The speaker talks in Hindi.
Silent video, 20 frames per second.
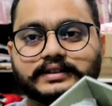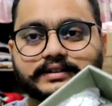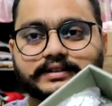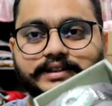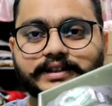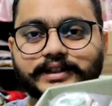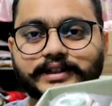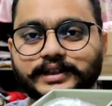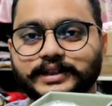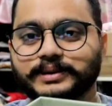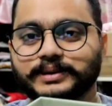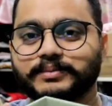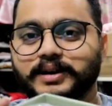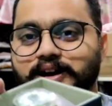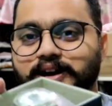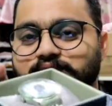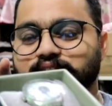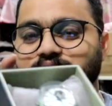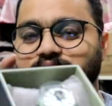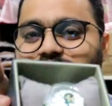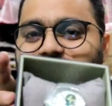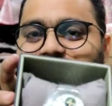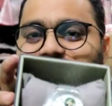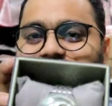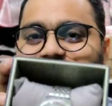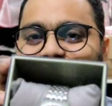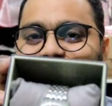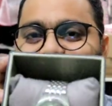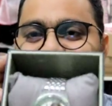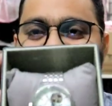ये माशाल्लाह
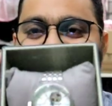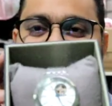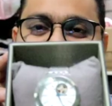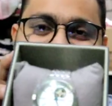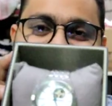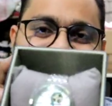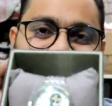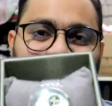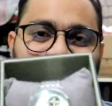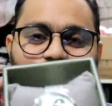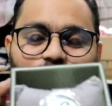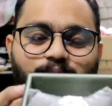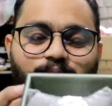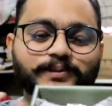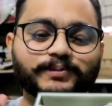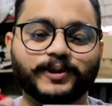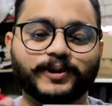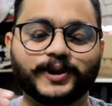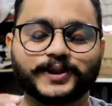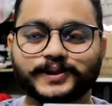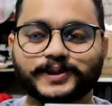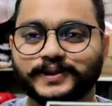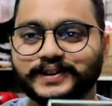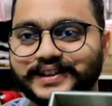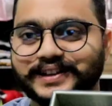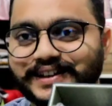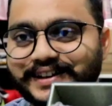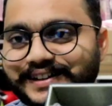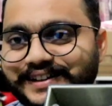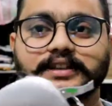से भाई बहुत बहुत
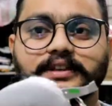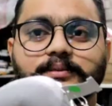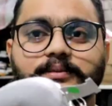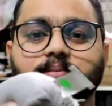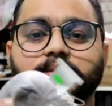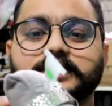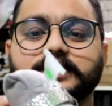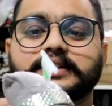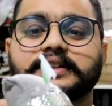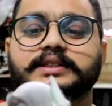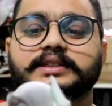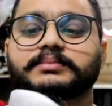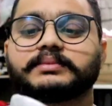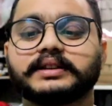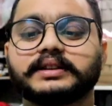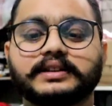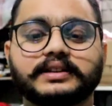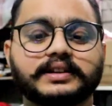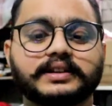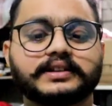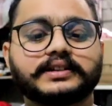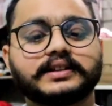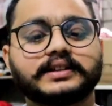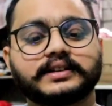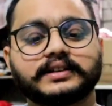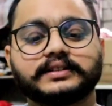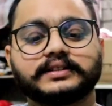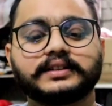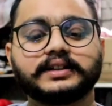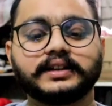शुक्रिया बढ़िया इसमें लगी है
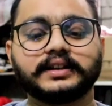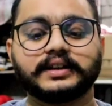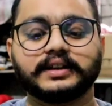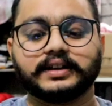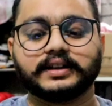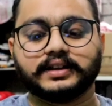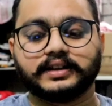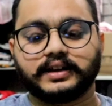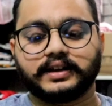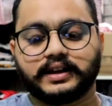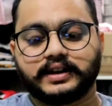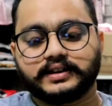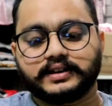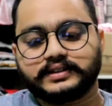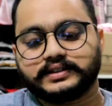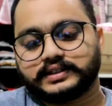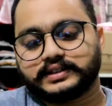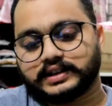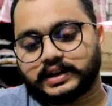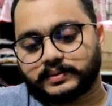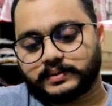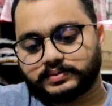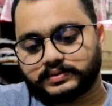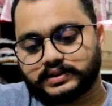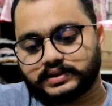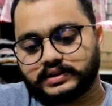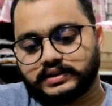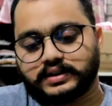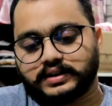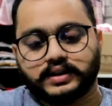गद्दी एंड ये
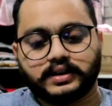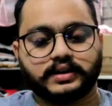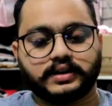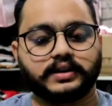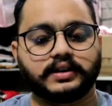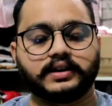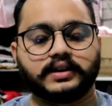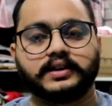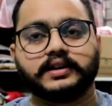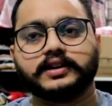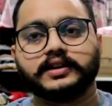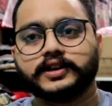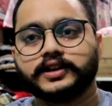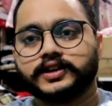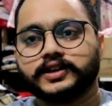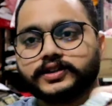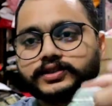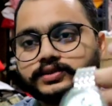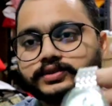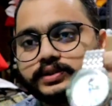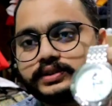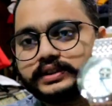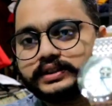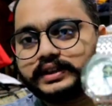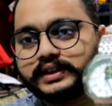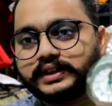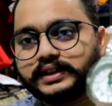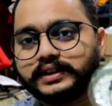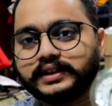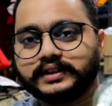आपकी हाँ सो
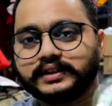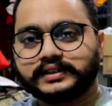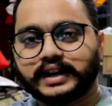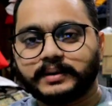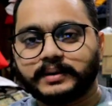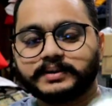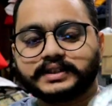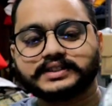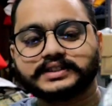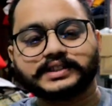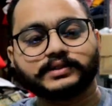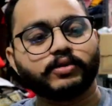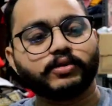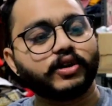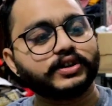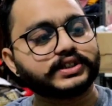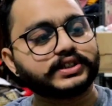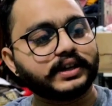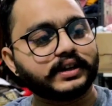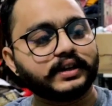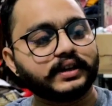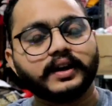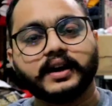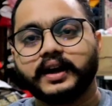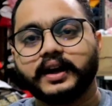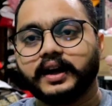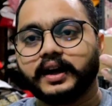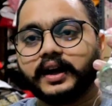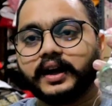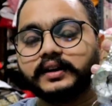ये टाइमैक्स की वॉच है
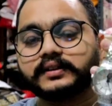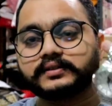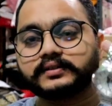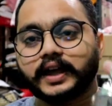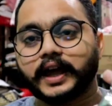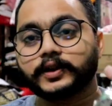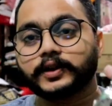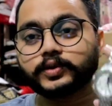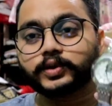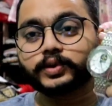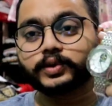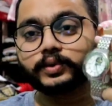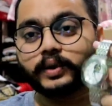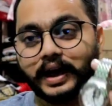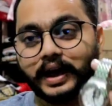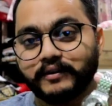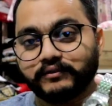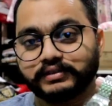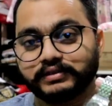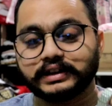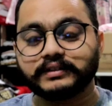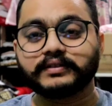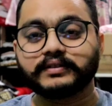एंड थैंक यू टू एवरी